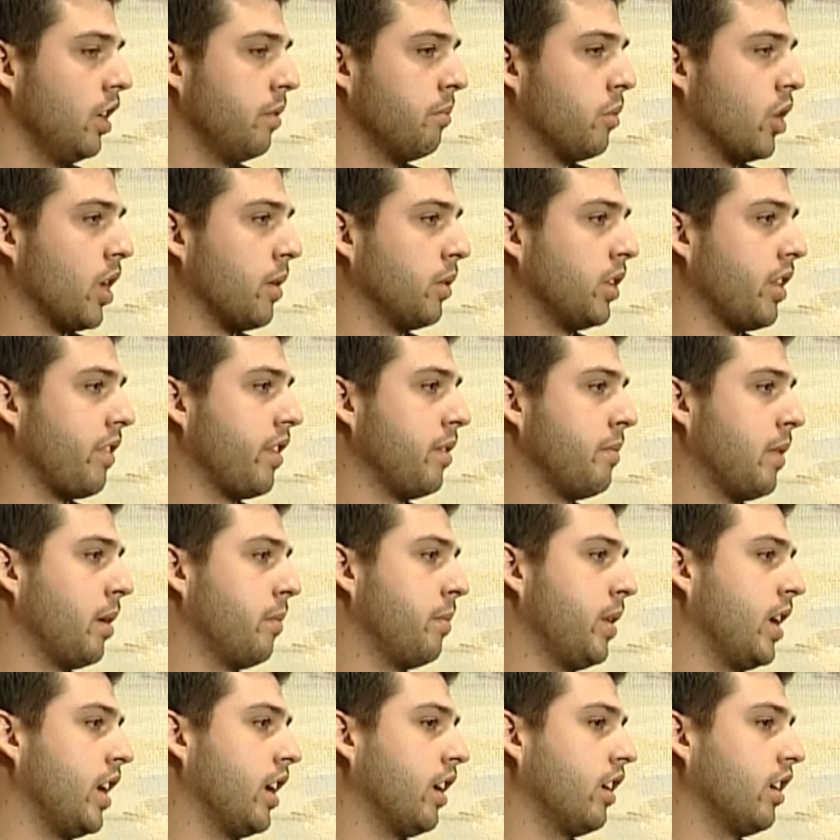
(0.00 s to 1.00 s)
Podríamos decir más
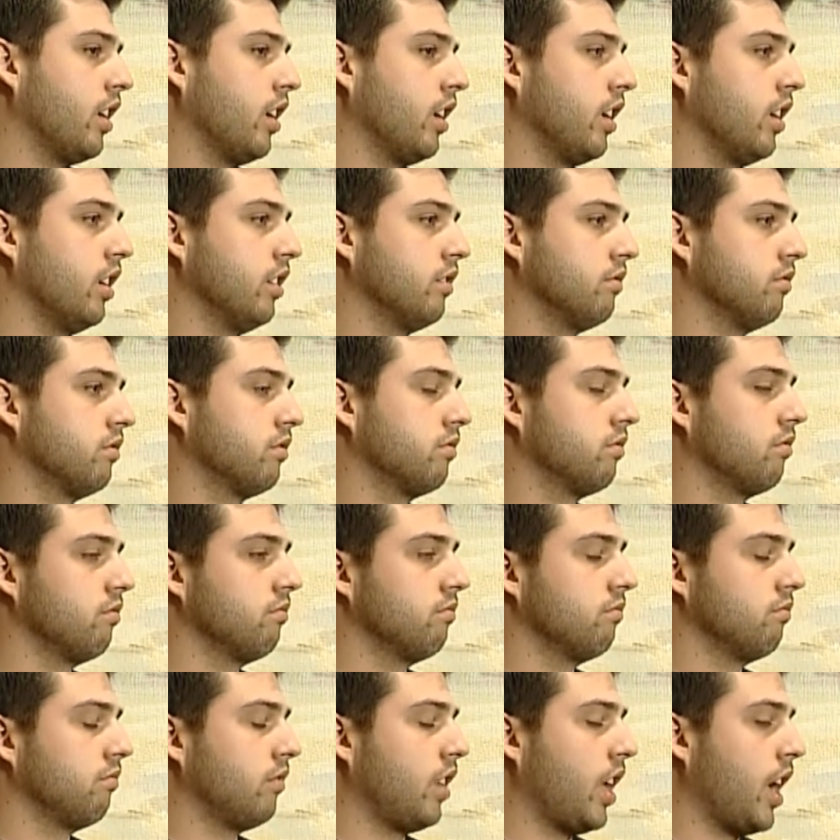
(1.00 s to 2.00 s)
bien que
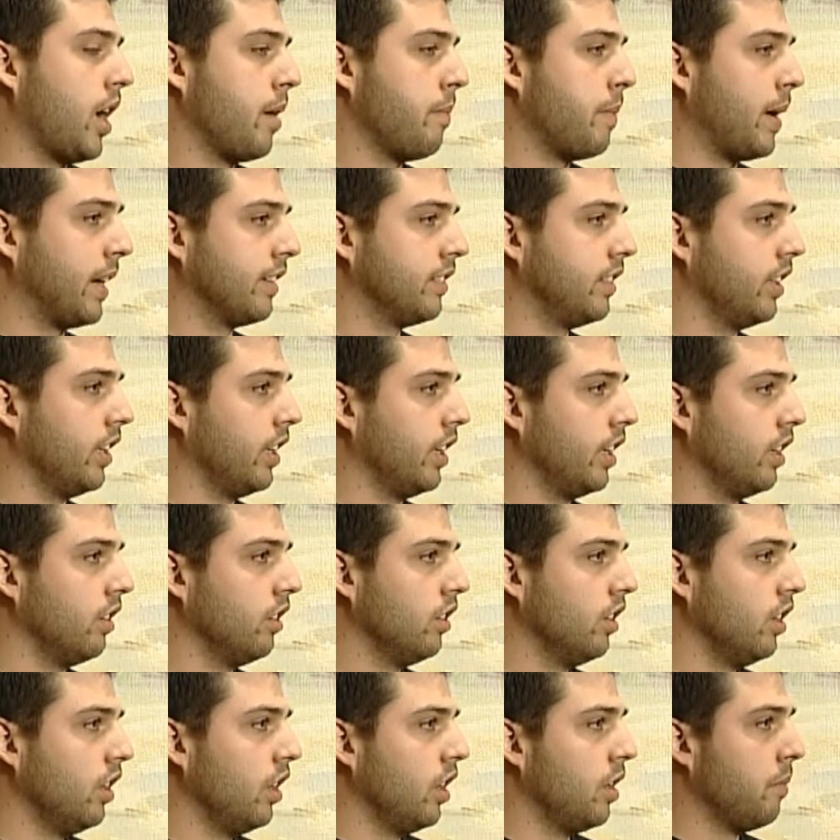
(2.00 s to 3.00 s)
la parte
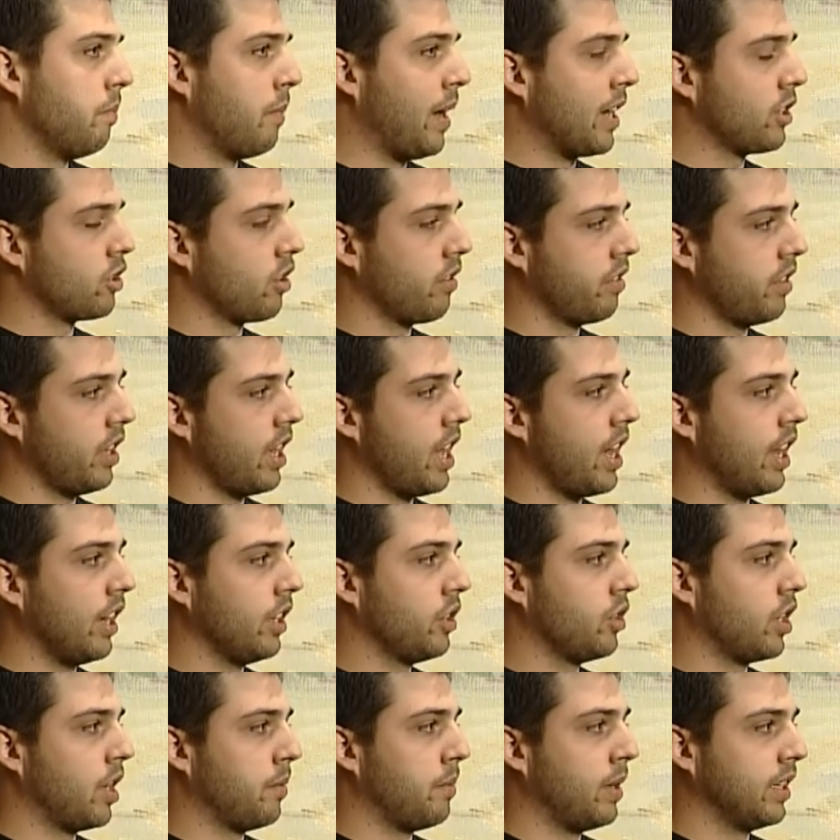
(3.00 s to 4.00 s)
más social
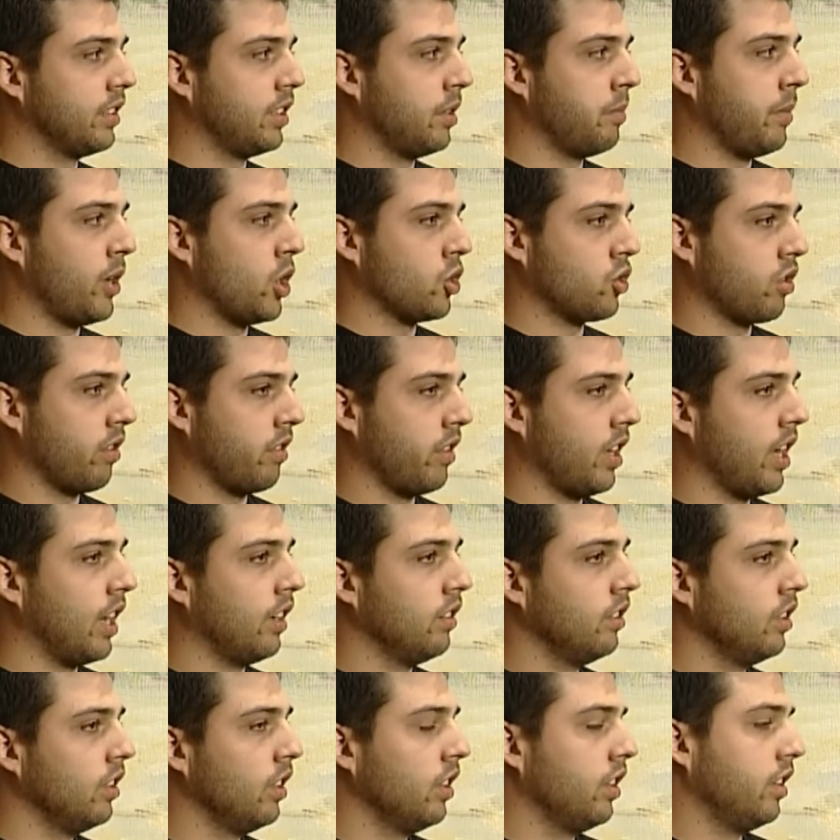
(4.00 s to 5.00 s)
y otra parte menos social
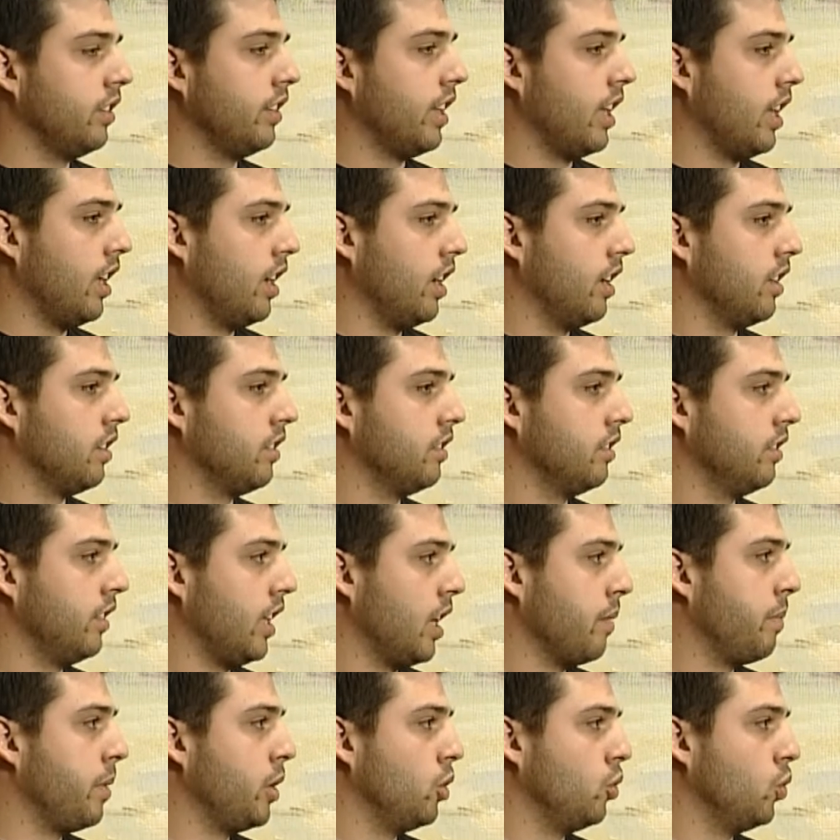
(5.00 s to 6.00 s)
del
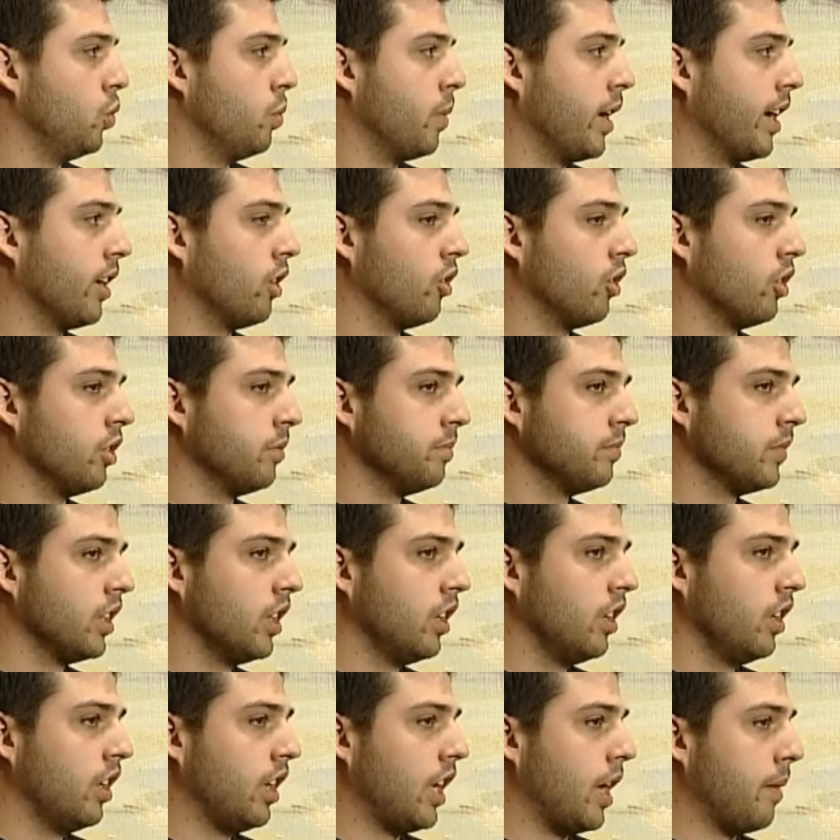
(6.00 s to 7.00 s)
espíritu humano,
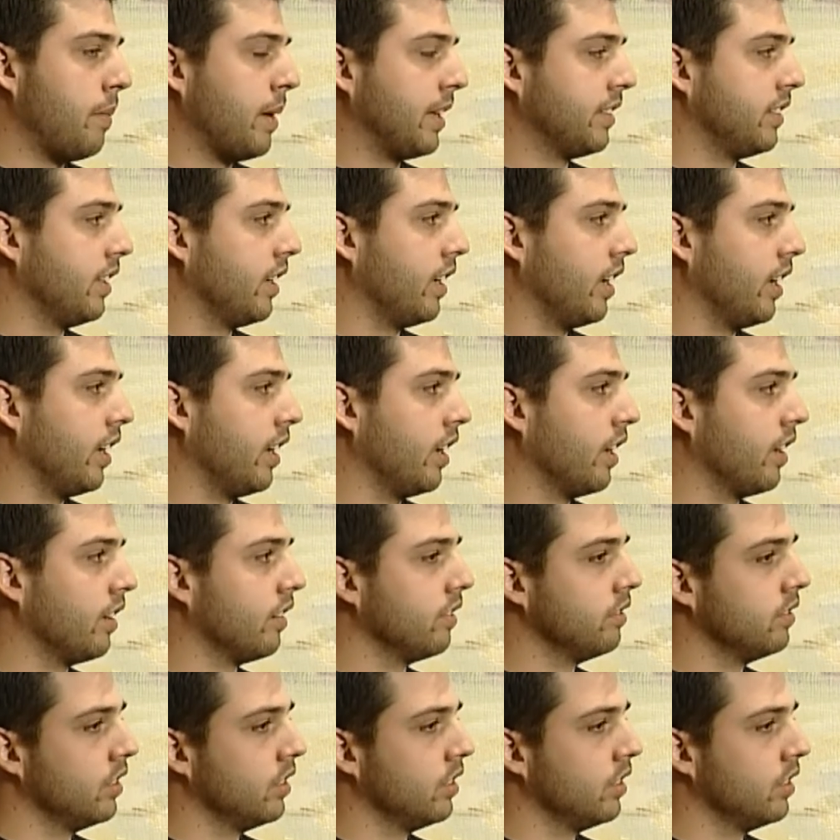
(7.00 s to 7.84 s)
la parte que,